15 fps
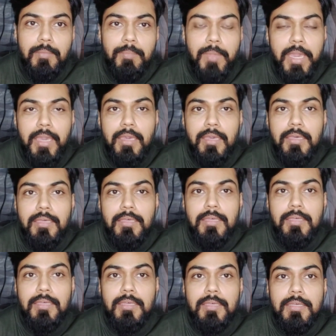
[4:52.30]
मैं
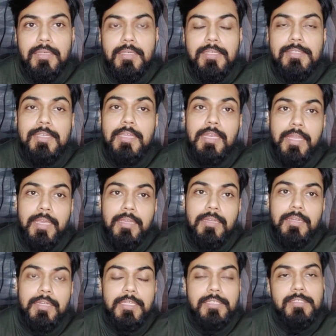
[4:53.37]
इसकी
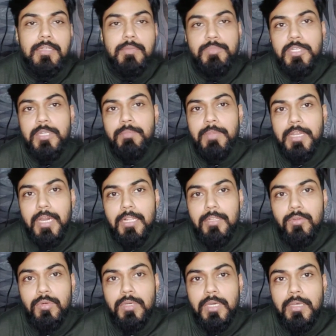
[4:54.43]
लिंक डिस्क्रिप्शन में
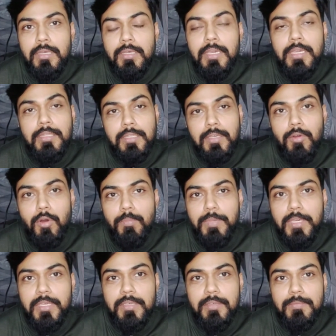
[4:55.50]
डाल दूँगा हिंदी
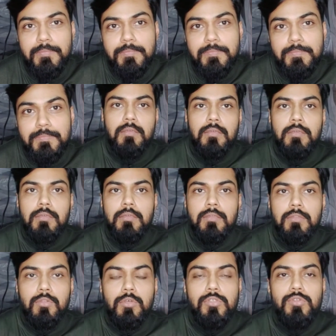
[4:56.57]
कॉपी की
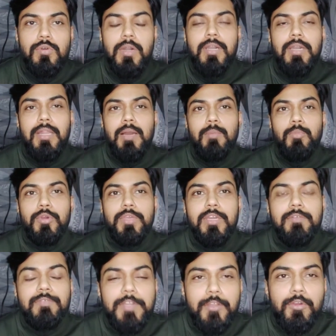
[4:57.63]
दोस्तों अगर आपको
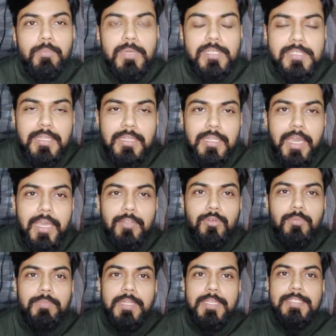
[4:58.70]
यह वीडियो पसंद आया
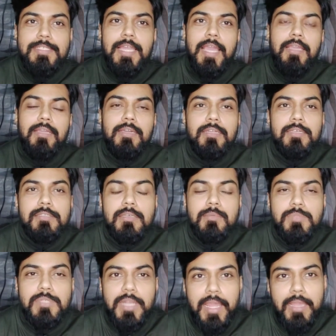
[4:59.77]
तो प्लीज़ लाइक करें
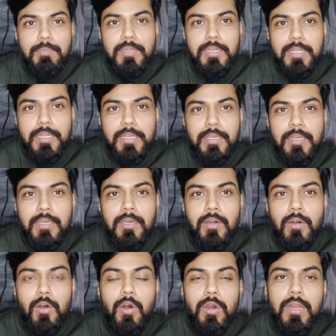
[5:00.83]
सब्सक्राइब करें
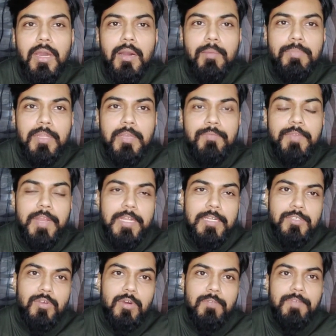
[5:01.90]
और अपने
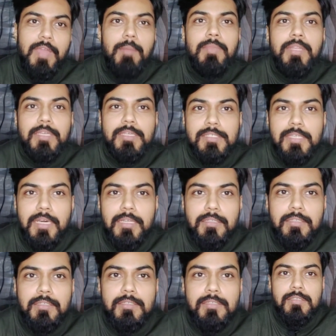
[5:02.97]
फ्रेंड्स और फैमिली के
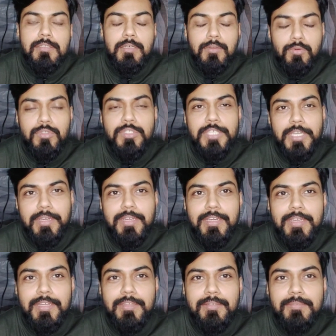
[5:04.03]
साथ ज़रूर शेयर
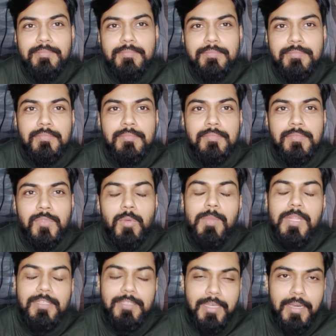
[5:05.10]
करें तो
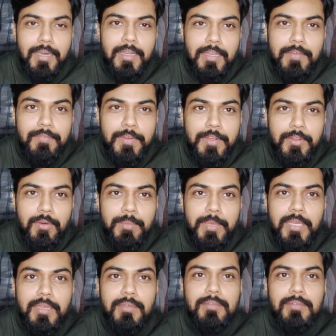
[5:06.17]
मिलते हैं अगले वीडियो में